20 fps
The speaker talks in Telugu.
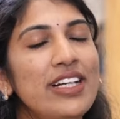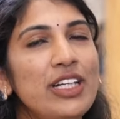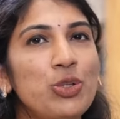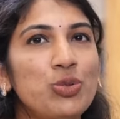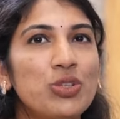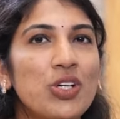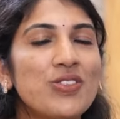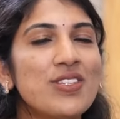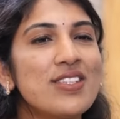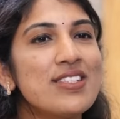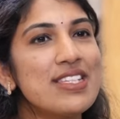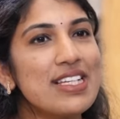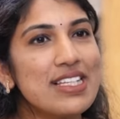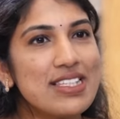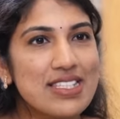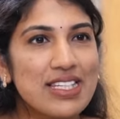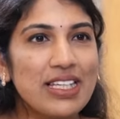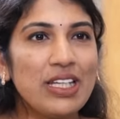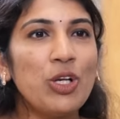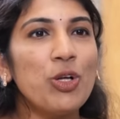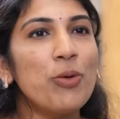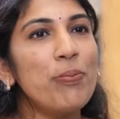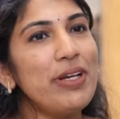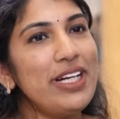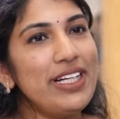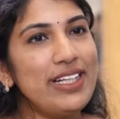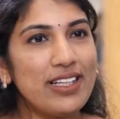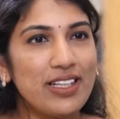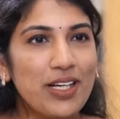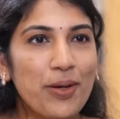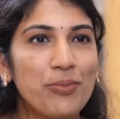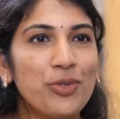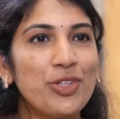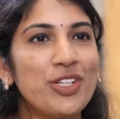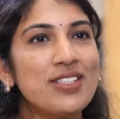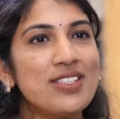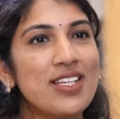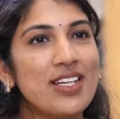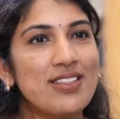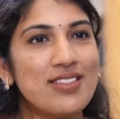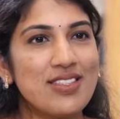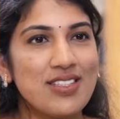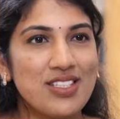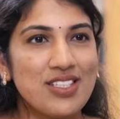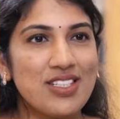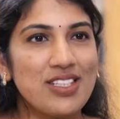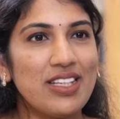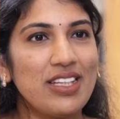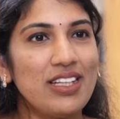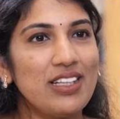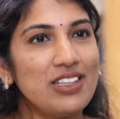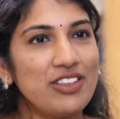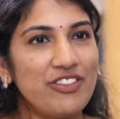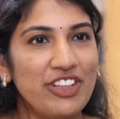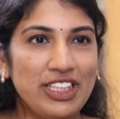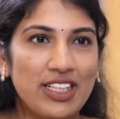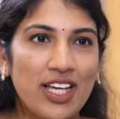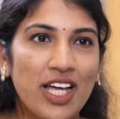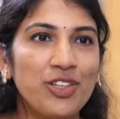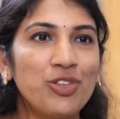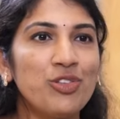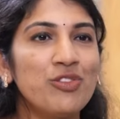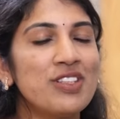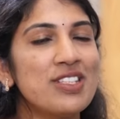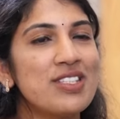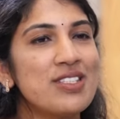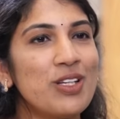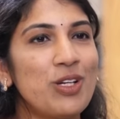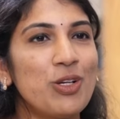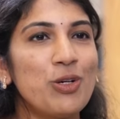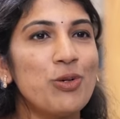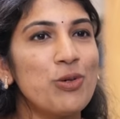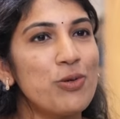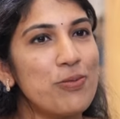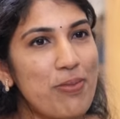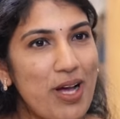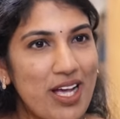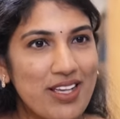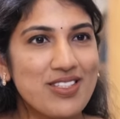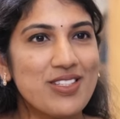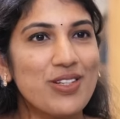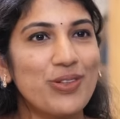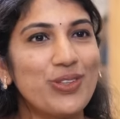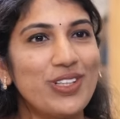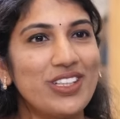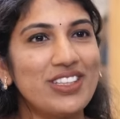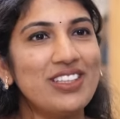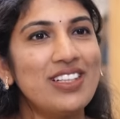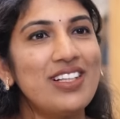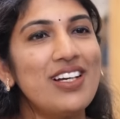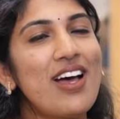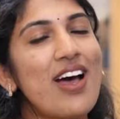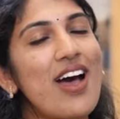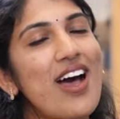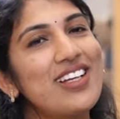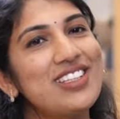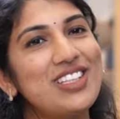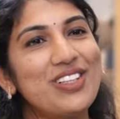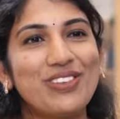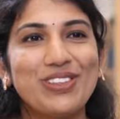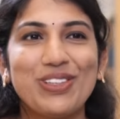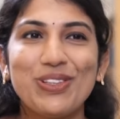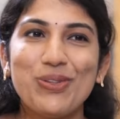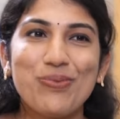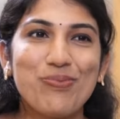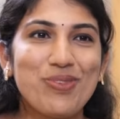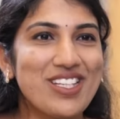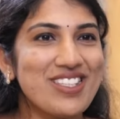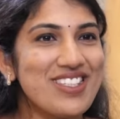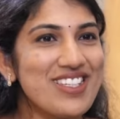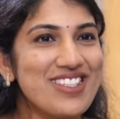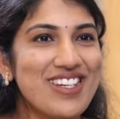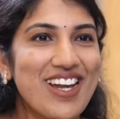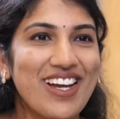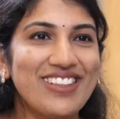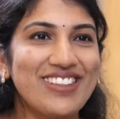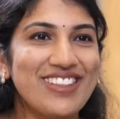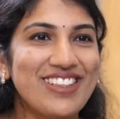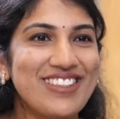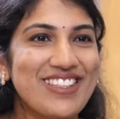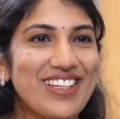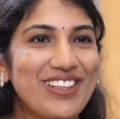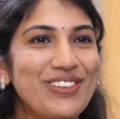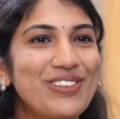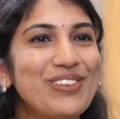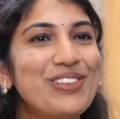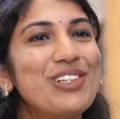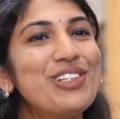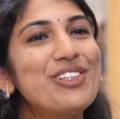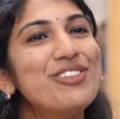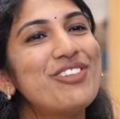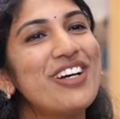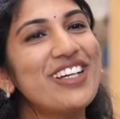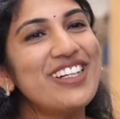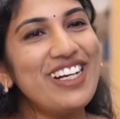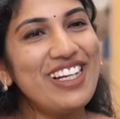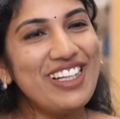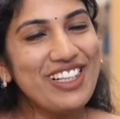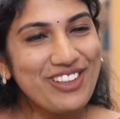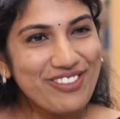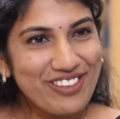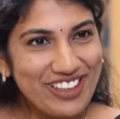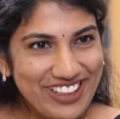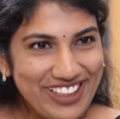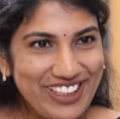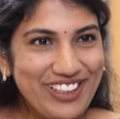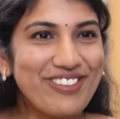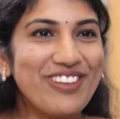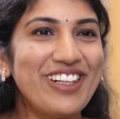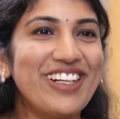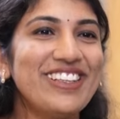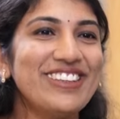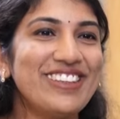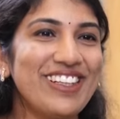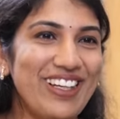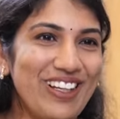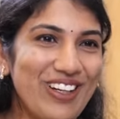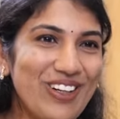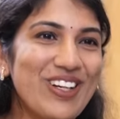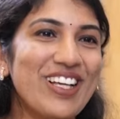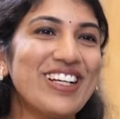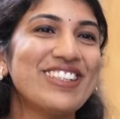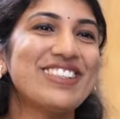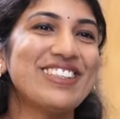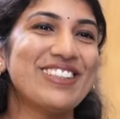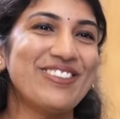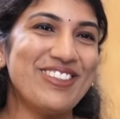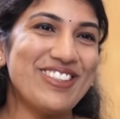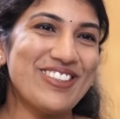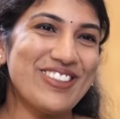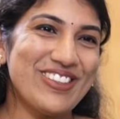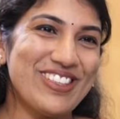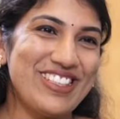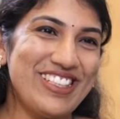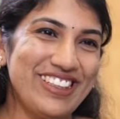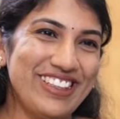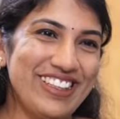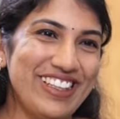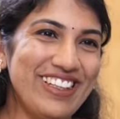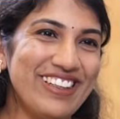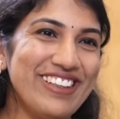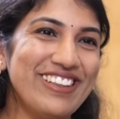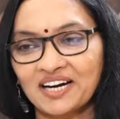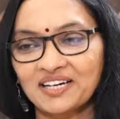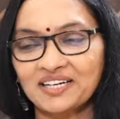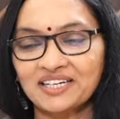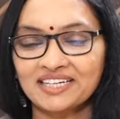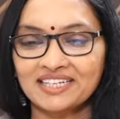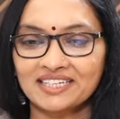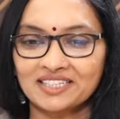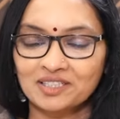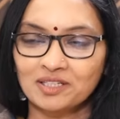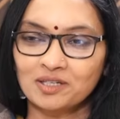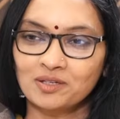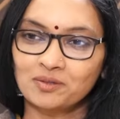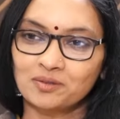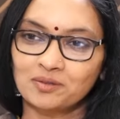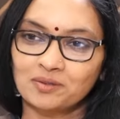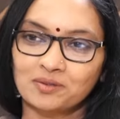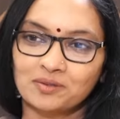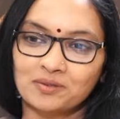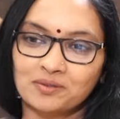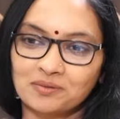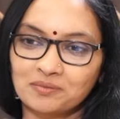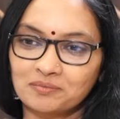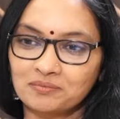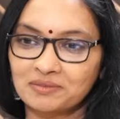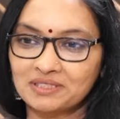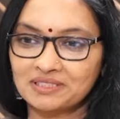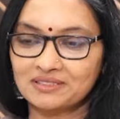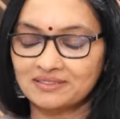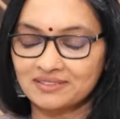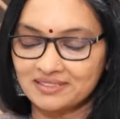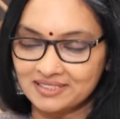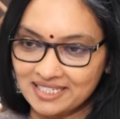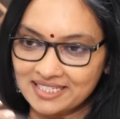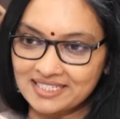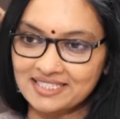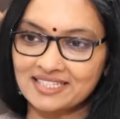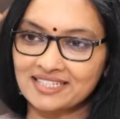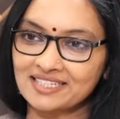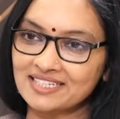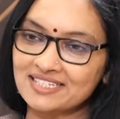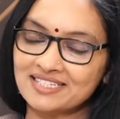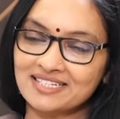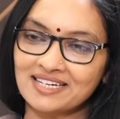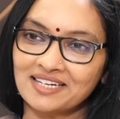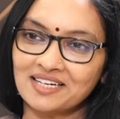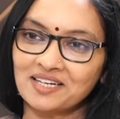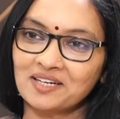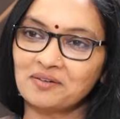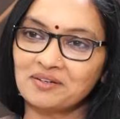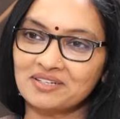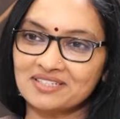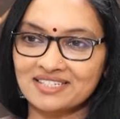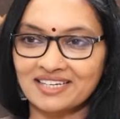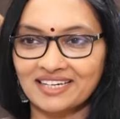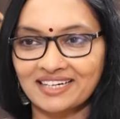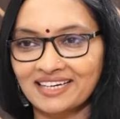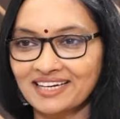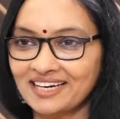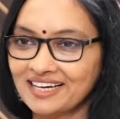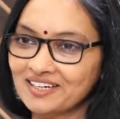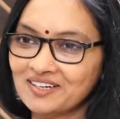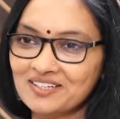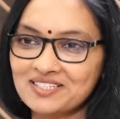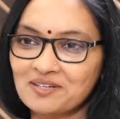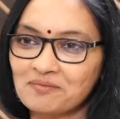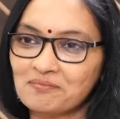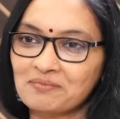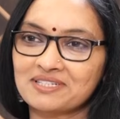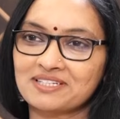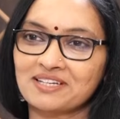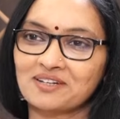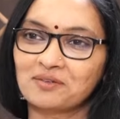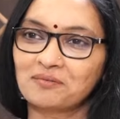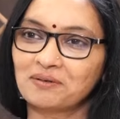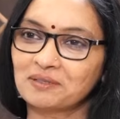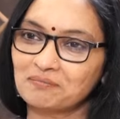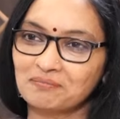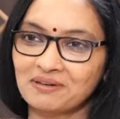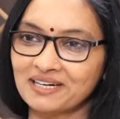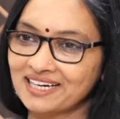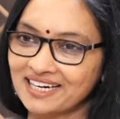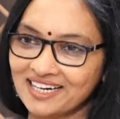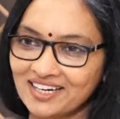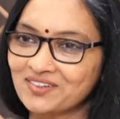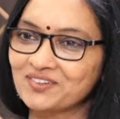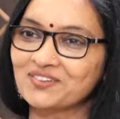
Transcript: నేను టూ థౌజండ్ సిక్స్టీన్లో బీటెక్ కంప్యూటర్ సైన్స్ ఇంజనీరింగ్ విజ్ఞాన్ యూనివర్సిటీలో పాస్డ్ అవుట్ ఆ తర్వాత యూపీఎస్సీ స్టార్ట్ చేశాను ఫైనల్లీ ట్వంటీ ట్వంటీ త్రీలో నాకు సర్వీస్ వచ్చింది అంటే ఇందులో మరి సిక్స్ ఇయర్స్ జర్నీ సింగిల్ లైన్లో చెప్పేశారు బట్ మాకు అలా